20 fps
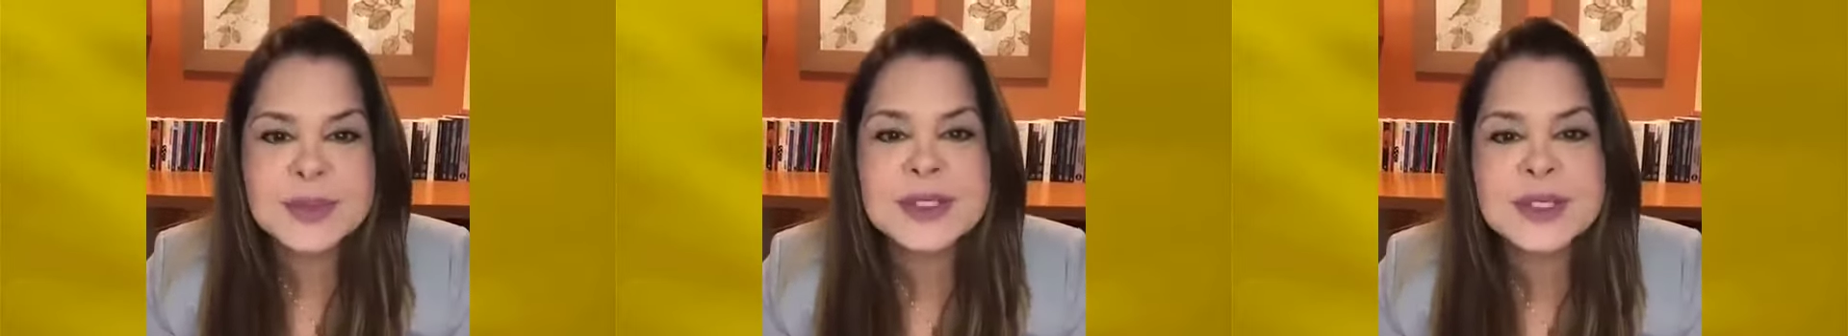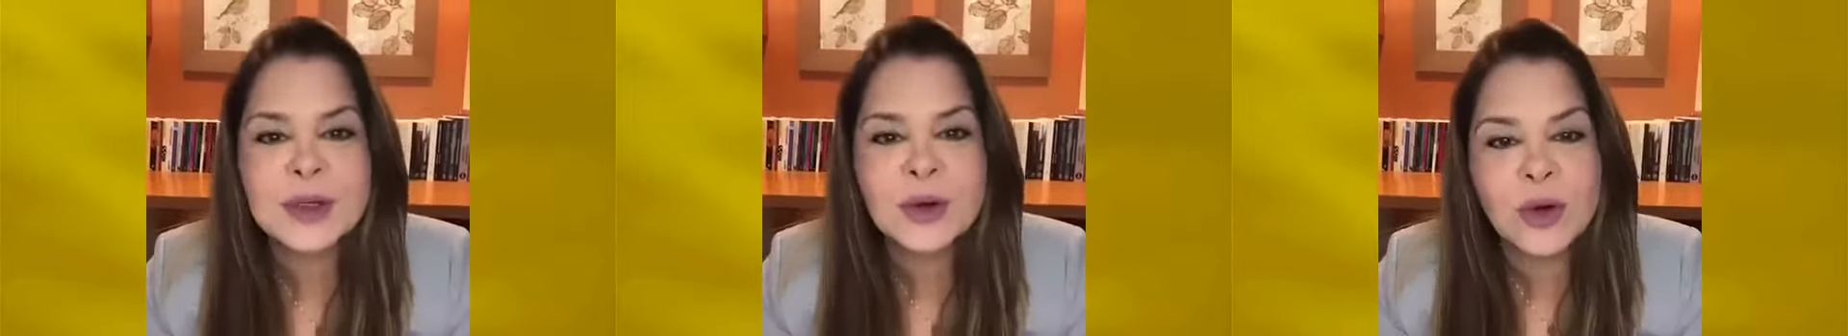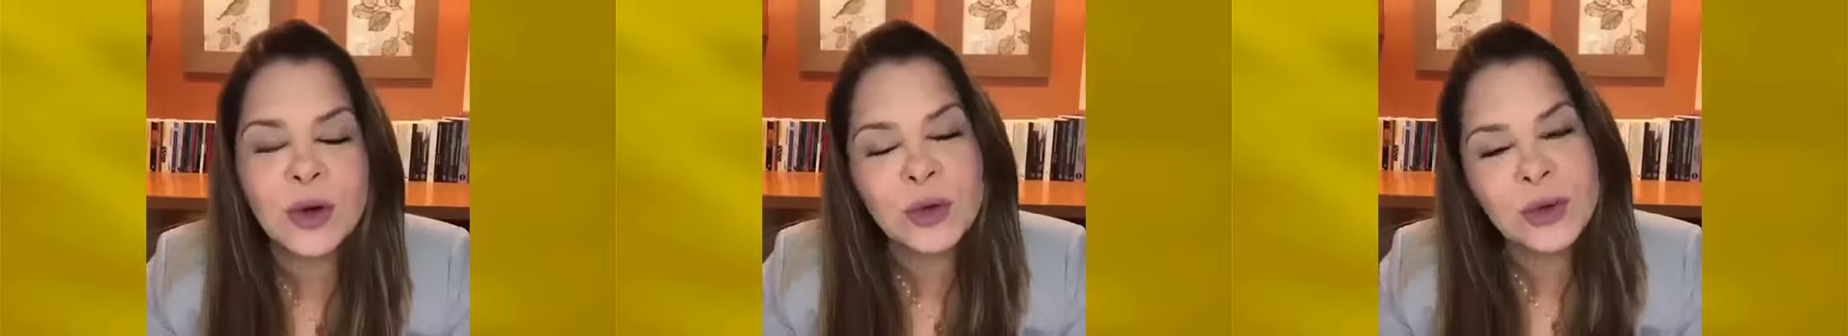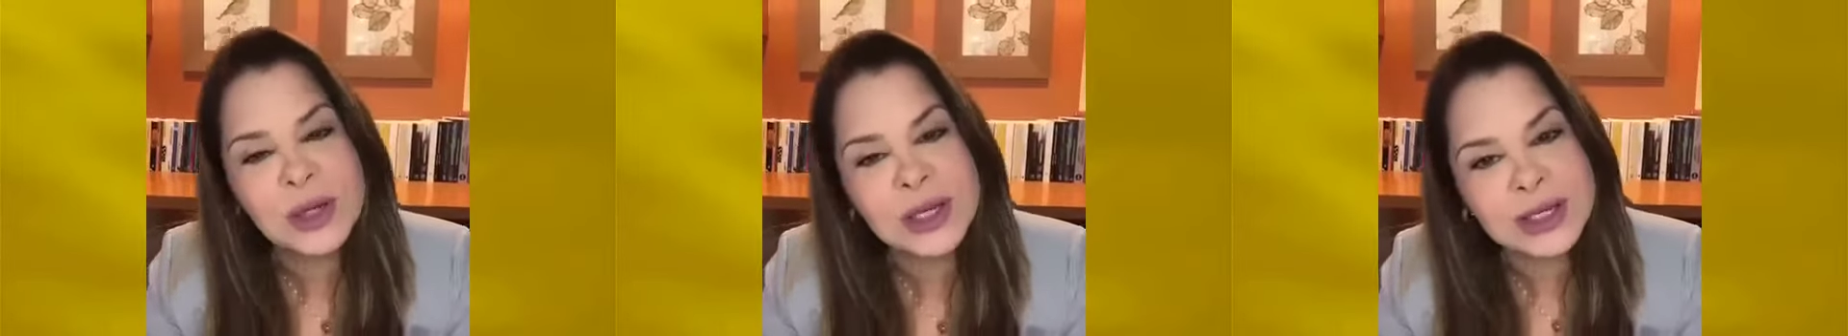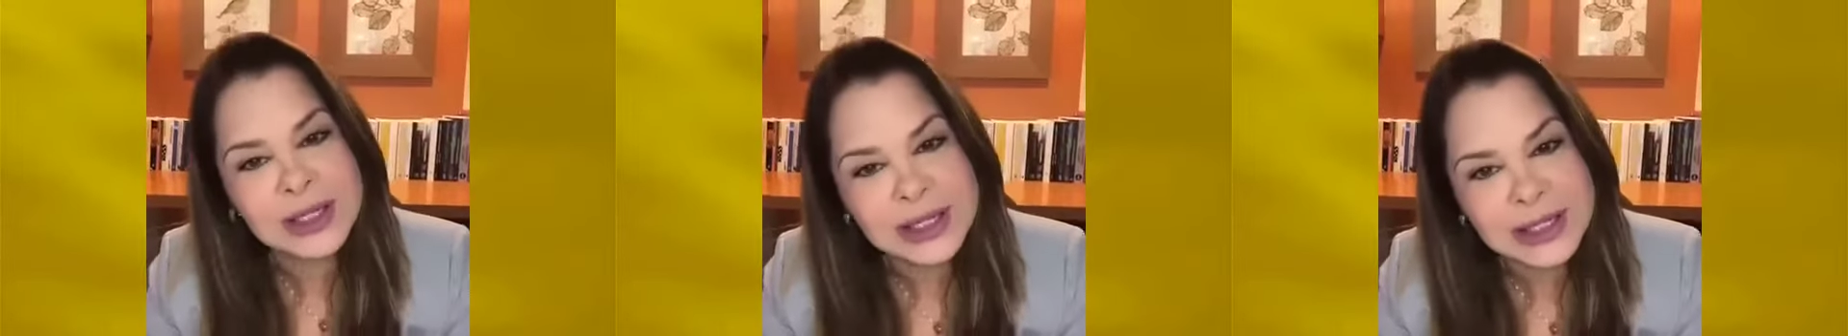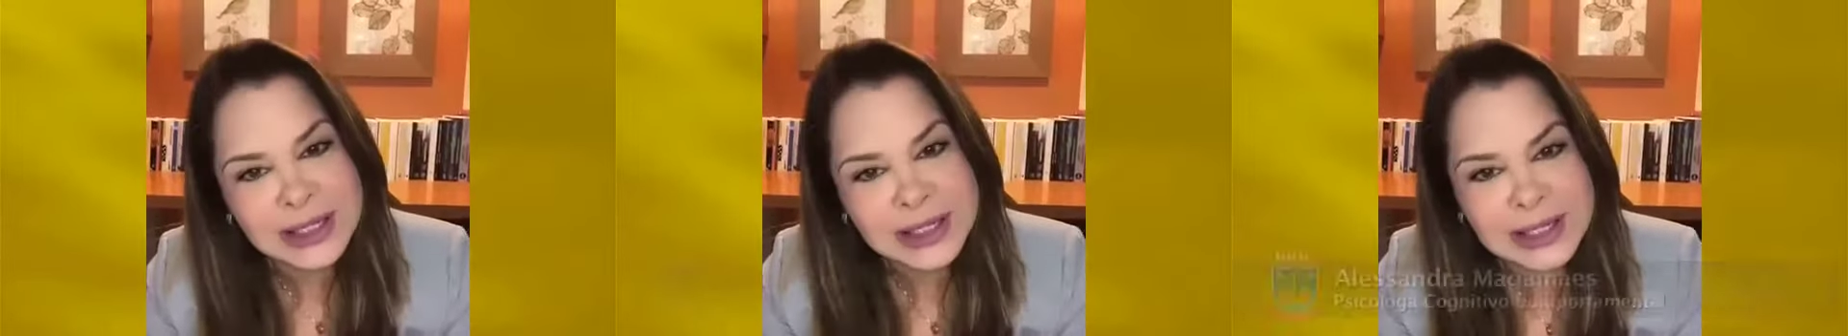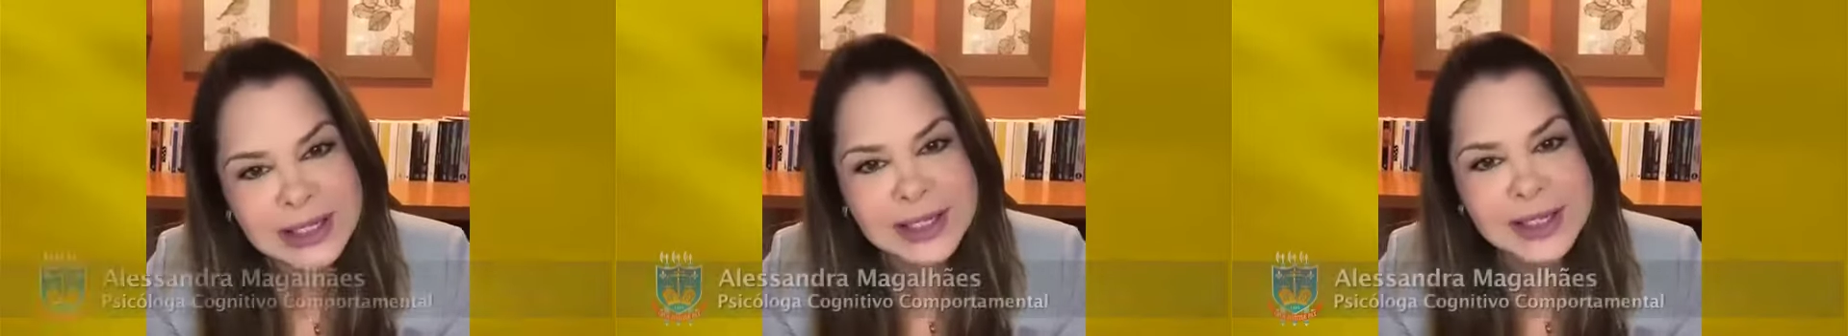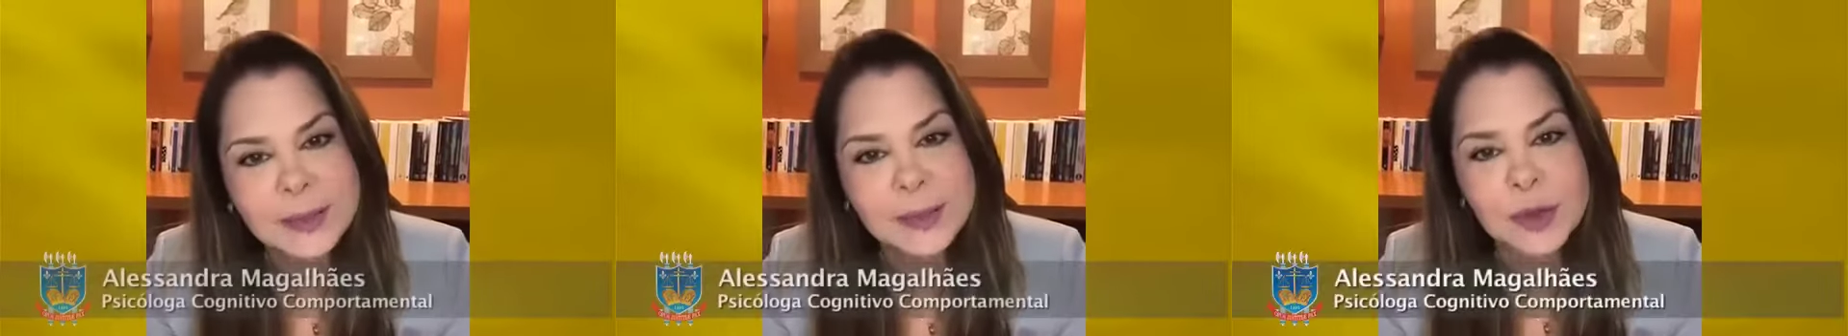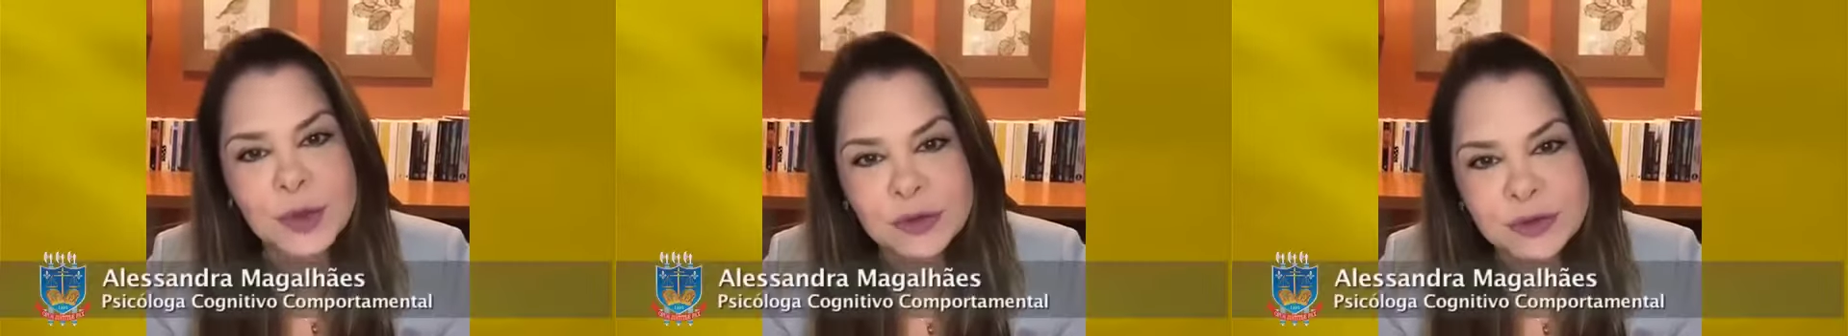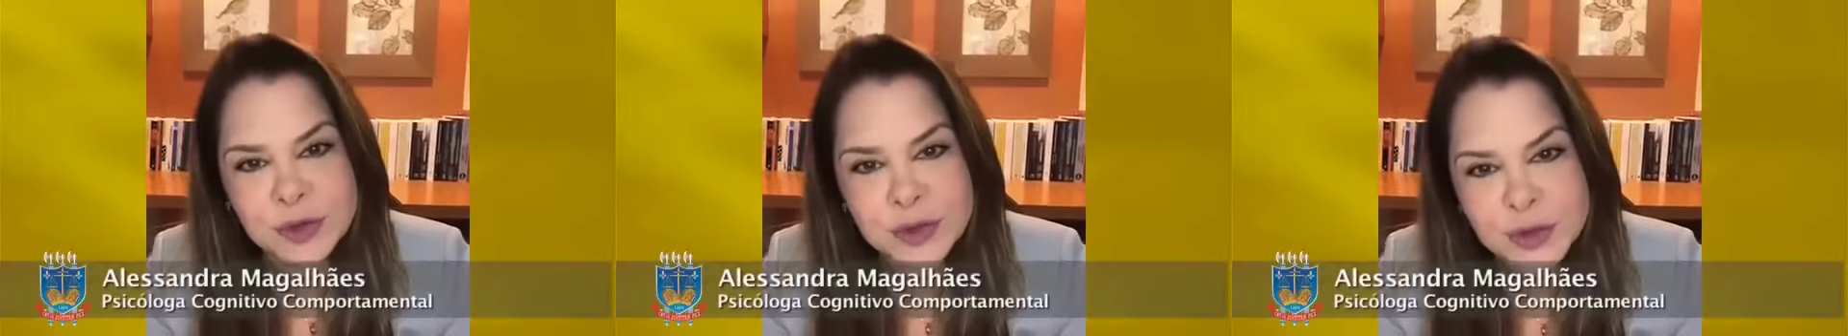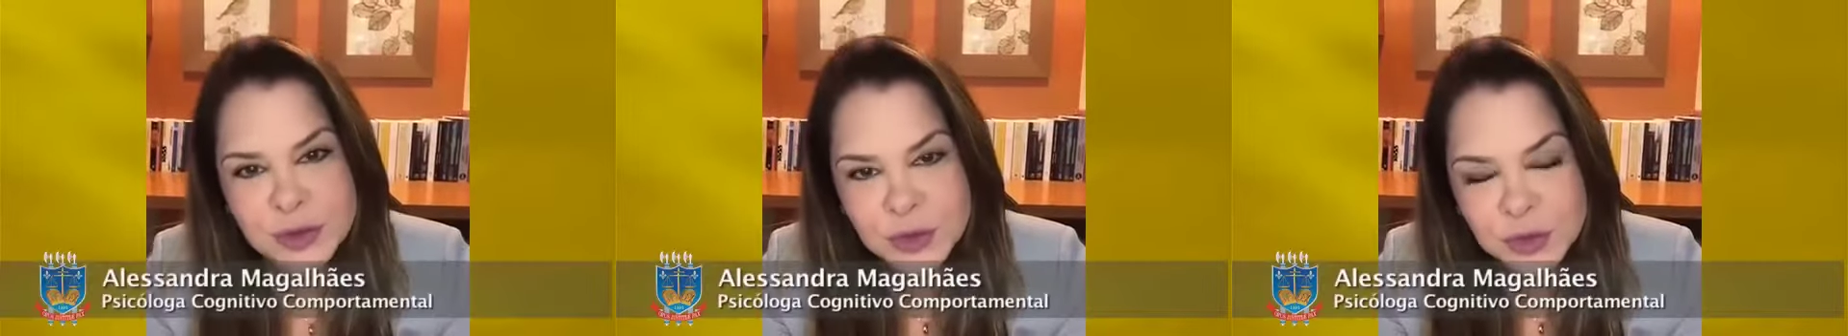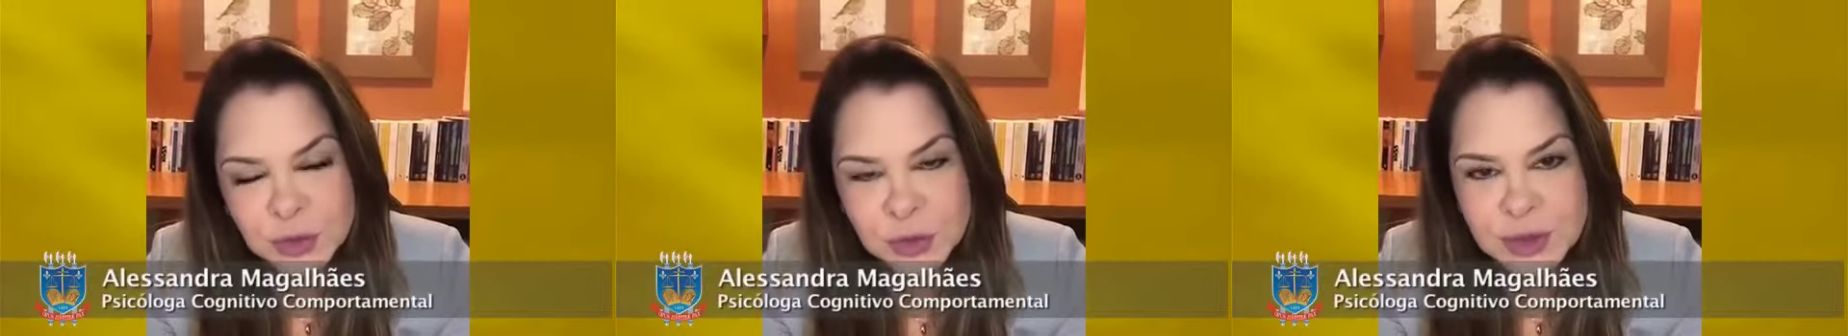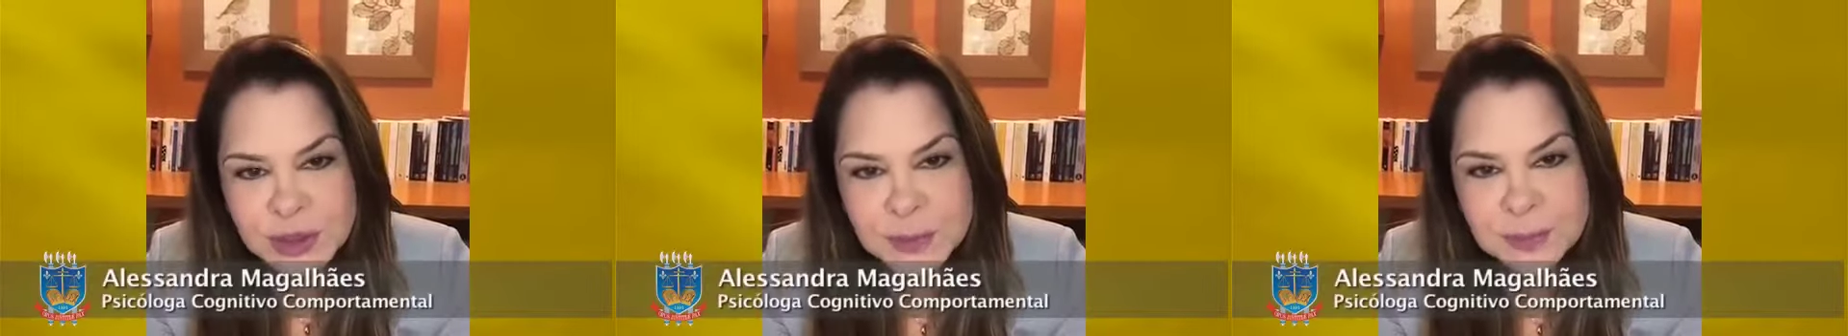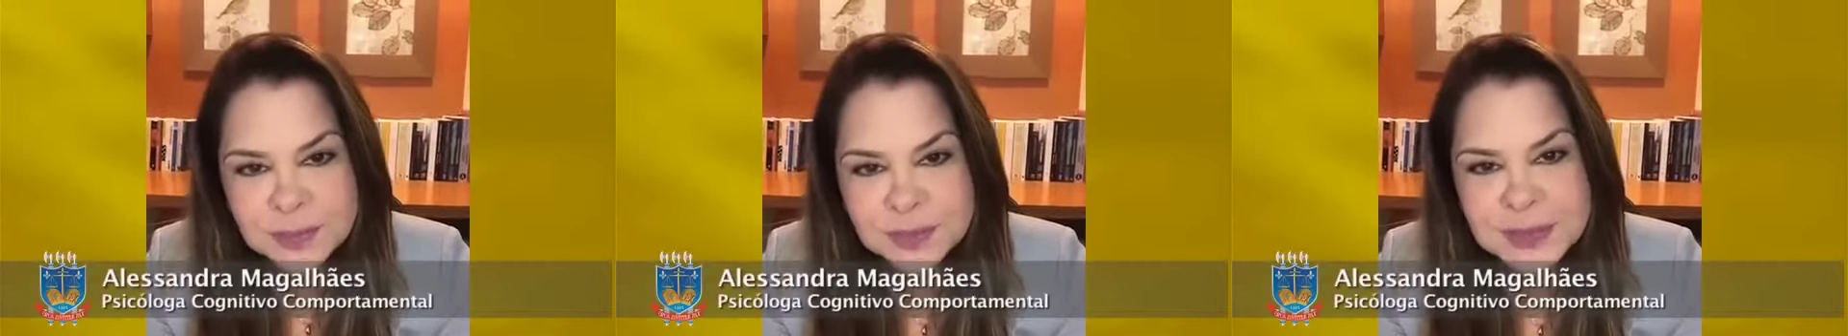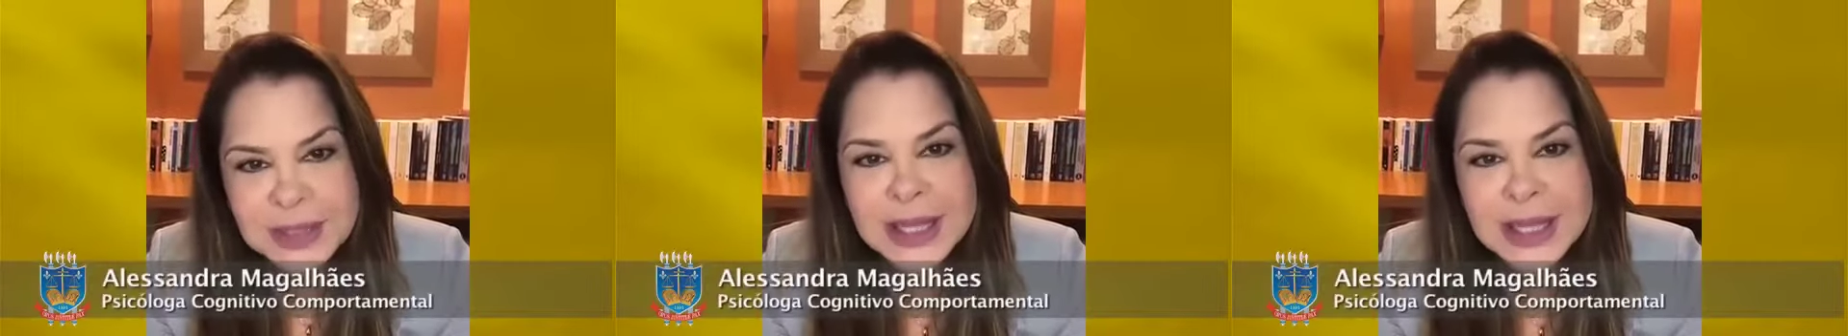psicóloga clínica, professora,